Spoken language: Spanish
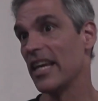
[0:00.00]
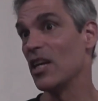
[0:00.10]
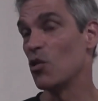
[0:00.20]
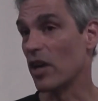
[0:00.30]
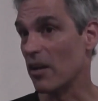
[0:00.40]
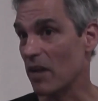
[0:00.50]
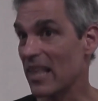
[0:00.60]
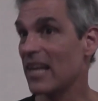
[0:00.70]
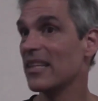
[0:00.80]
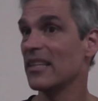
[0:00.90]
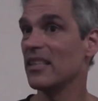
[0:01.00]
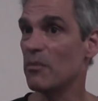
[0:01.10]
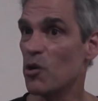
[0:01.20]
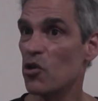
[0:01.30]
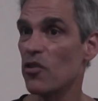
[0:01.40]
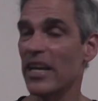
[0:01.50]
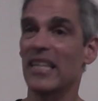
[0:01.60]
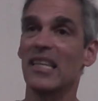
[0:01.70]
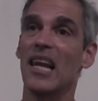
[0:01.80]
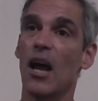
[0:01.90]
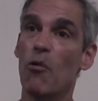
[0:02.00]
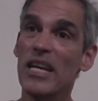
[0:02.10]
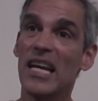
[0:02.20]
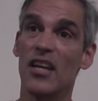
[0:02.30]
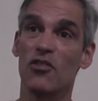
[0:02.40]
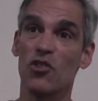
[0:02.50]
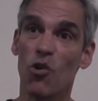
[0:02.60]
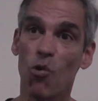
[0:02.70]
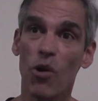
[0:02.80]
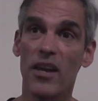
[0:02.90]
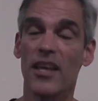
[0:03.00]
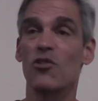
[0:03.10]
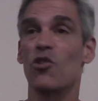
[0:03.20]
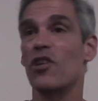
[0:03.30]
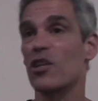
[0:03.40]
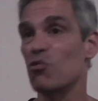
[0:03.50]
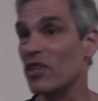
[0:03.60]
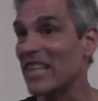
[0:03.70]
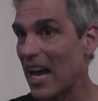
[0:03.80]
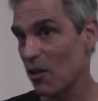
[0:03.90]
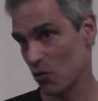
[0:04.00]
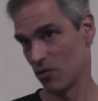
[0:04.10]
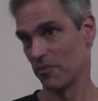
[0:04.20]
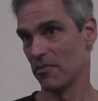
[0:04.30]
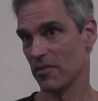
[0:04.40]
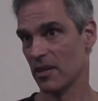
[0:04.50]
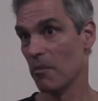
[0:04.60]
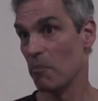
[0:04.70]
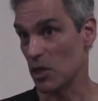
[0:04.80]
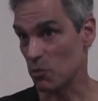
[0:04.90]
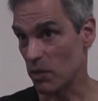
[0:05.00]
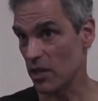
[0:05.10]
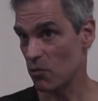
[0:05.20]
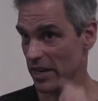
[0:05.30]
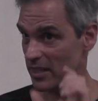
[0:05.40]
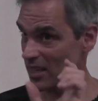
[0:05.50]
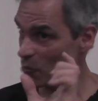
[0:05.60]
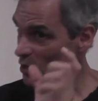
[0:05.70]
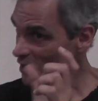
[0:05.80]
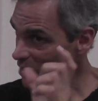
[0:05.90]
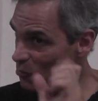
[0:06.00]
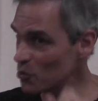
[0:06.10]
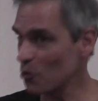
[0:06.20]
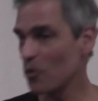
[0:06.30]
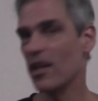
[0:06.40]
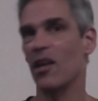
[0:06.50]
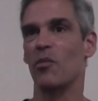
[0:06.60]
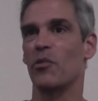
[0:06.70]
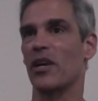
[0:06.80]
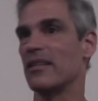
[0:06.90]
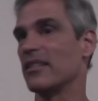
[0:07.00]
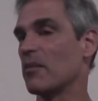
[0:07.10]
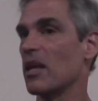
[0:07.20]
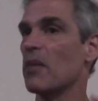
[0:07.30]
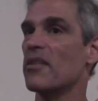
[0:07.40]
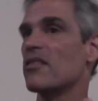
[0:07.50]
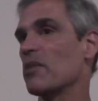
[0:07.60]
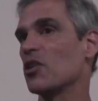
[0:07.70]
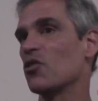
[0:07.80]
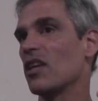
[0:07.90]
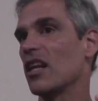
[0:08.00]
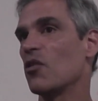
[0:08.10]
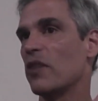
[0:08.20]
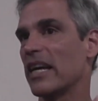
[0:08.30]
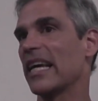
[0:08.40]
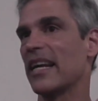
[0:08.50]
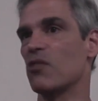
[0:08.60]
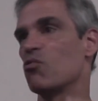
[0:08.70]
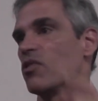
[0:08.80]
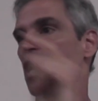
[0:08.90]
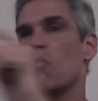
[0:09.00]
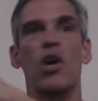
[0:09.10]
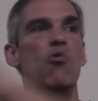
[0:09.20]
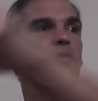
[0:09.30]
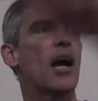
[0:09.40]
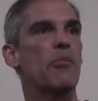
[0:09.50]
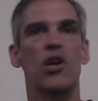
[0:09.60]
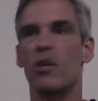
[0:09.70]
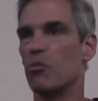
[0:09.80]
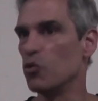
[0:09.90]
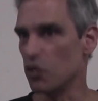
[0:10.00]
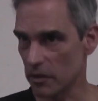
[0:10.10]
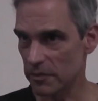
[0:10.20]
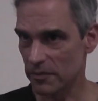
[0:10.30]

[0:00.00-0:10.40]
Y lo que va a dar testimonio de que esta es la única elección cuerda son los resultados. Me explico, aquí tenemos que tener mucho cuidado porque el sistema de pensamientos del ego cree que resultados es un cambio en el mundo.